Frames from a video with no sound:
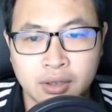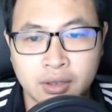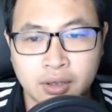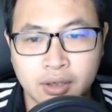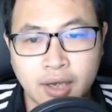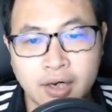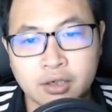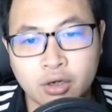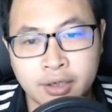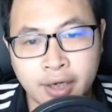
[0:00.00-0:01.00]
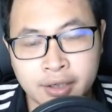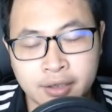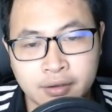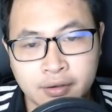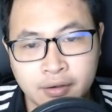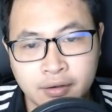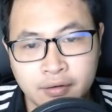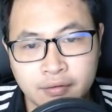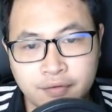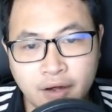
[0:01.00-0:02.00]
Nghe lời nói này,
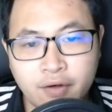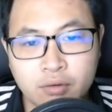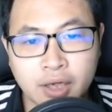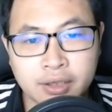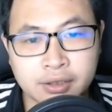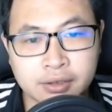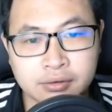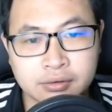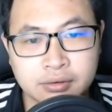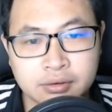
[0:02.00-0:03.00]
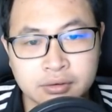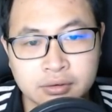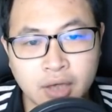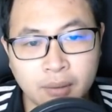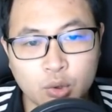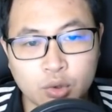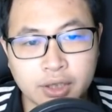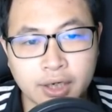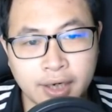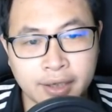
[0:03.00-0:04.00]
Phá Phong thần tử nở một nụ
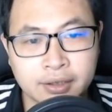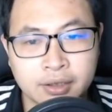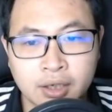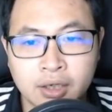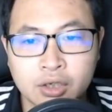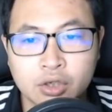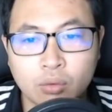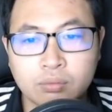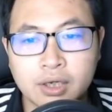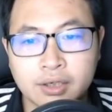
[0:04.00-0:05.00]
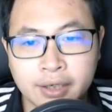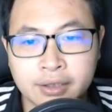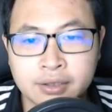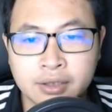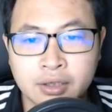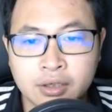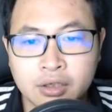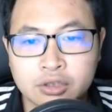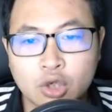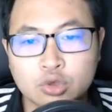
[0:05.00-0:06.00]
cười lạnh, cũng lờ đễnh.
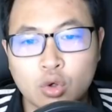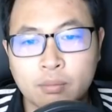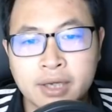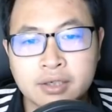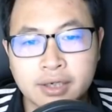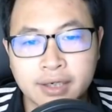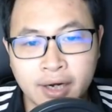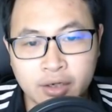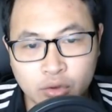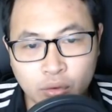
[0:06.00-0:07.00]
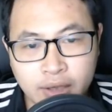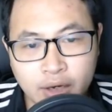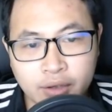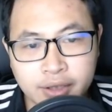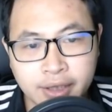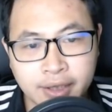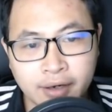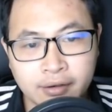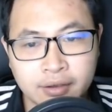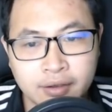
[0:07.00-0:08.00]
Cho dù mấy người khác cũng đều hơi kinh ngạc,
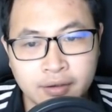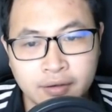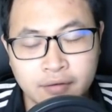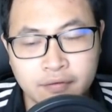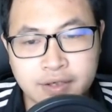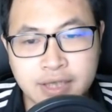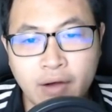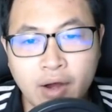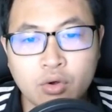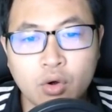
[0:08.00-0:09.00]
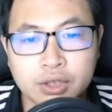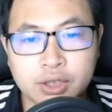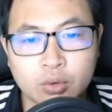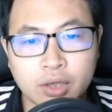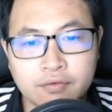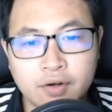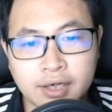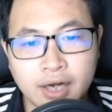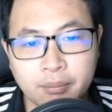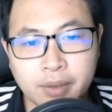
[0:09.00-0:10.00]
vì sao áo cổ tiểu thần vương lại
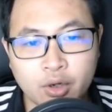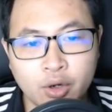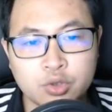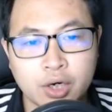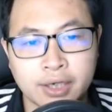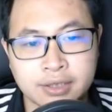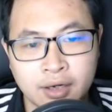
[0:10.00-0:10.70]
đặc biệt nói chuyện này ra?